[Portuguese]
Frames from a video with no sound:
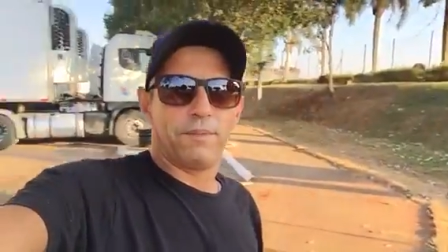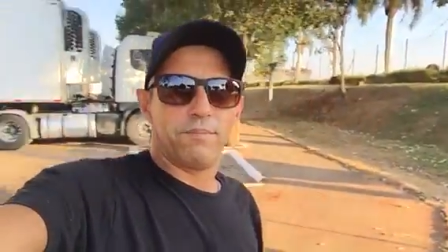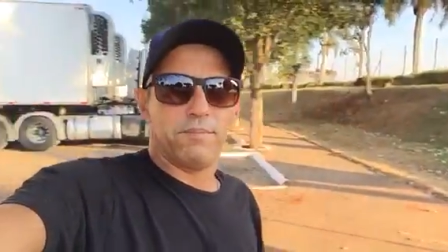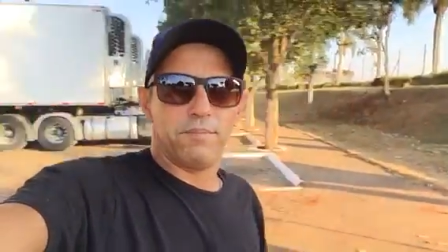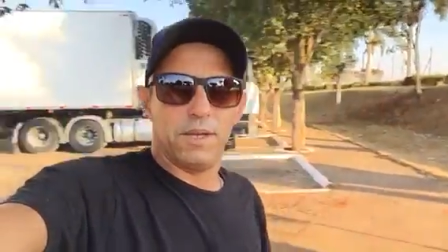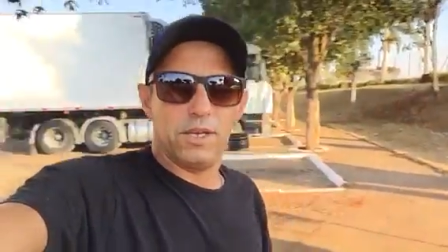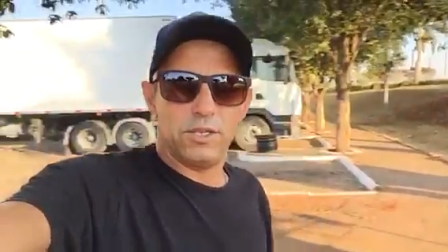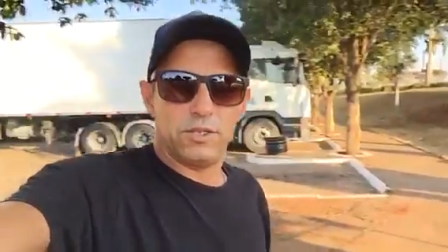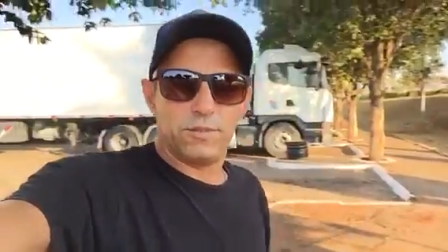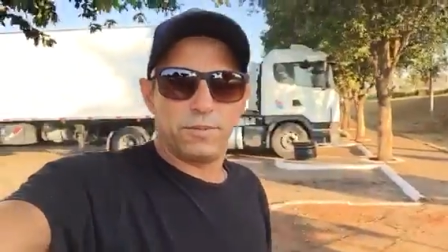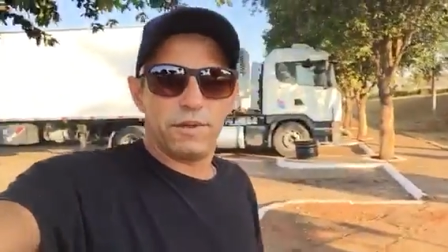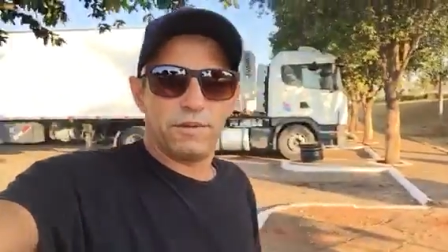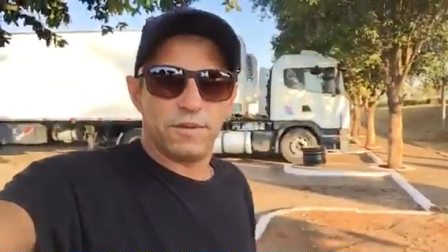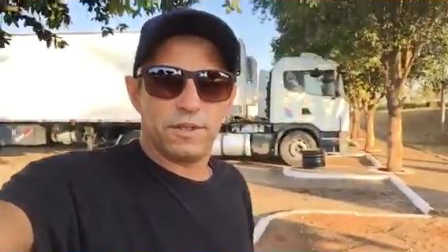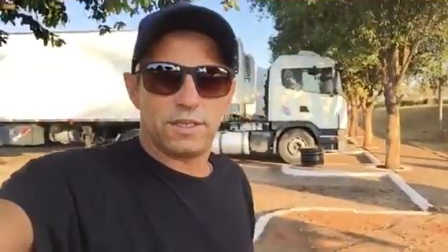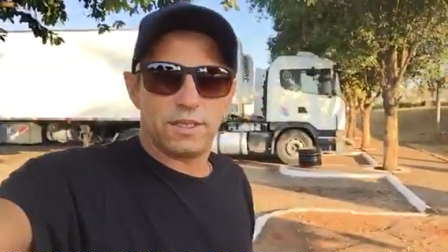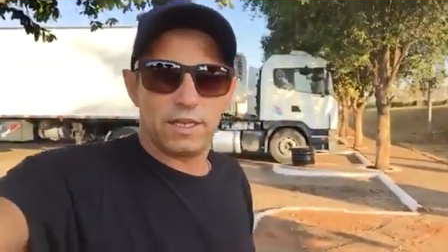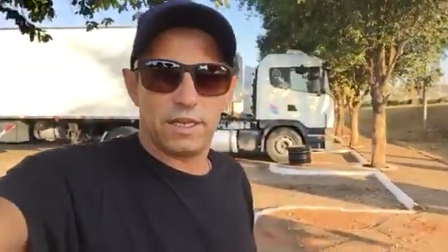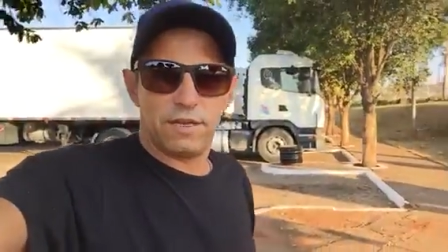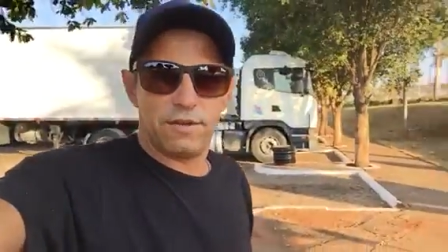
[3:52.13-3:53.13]
Beijo pra
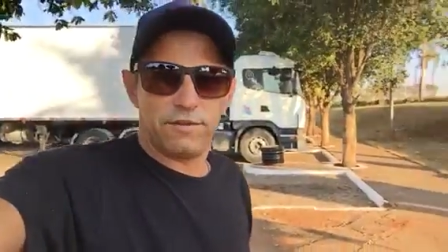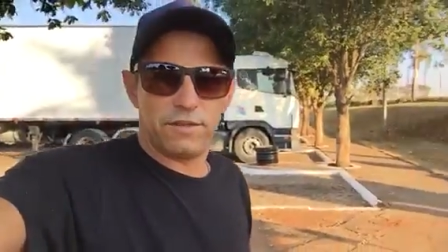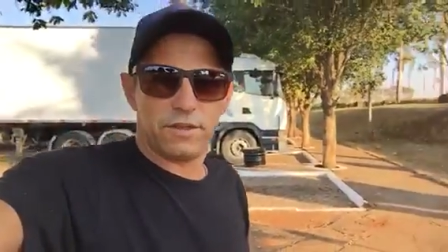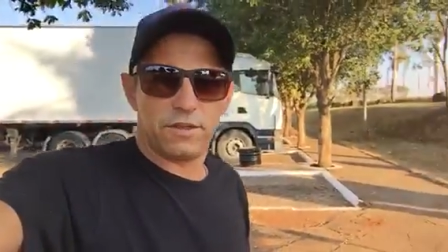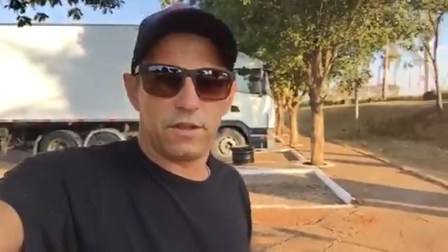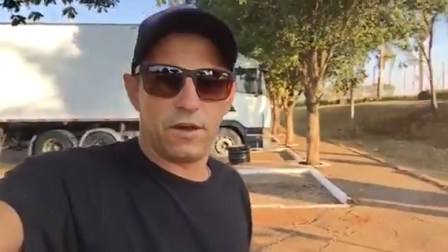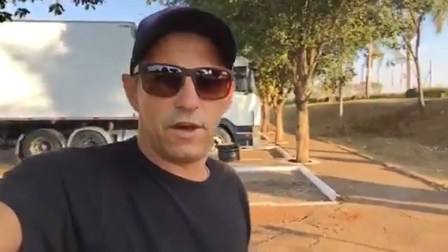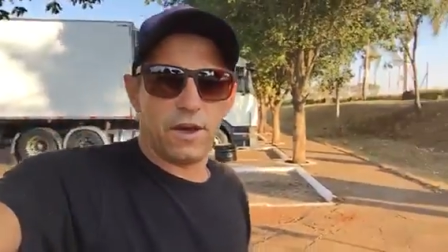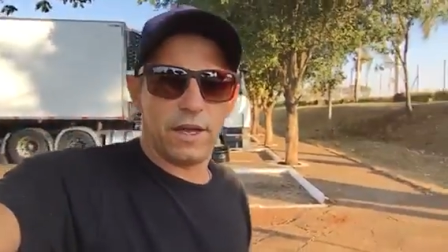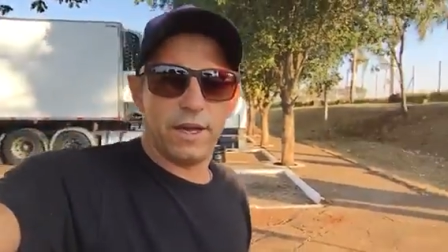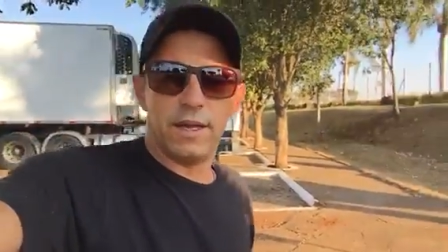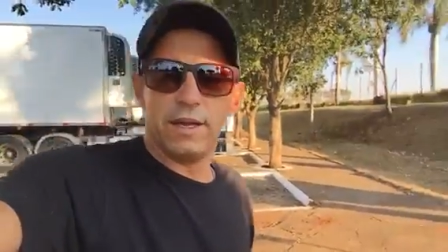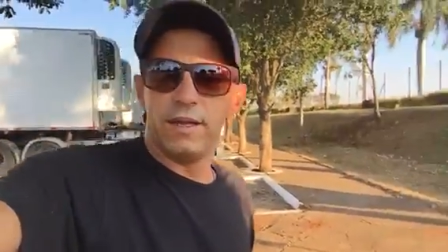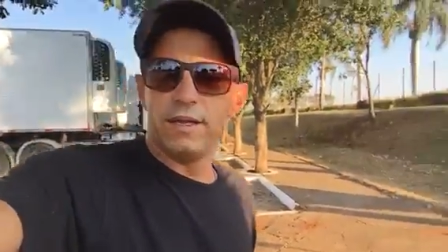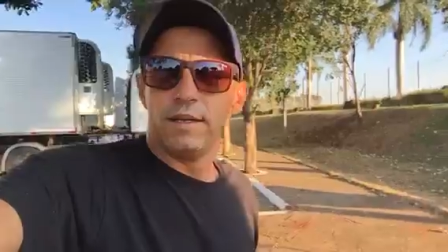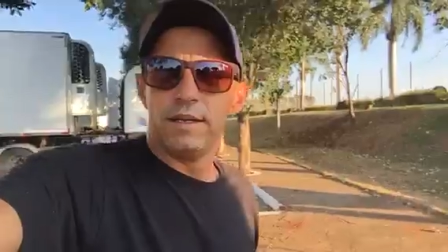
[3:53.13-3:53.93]
você, Vitória.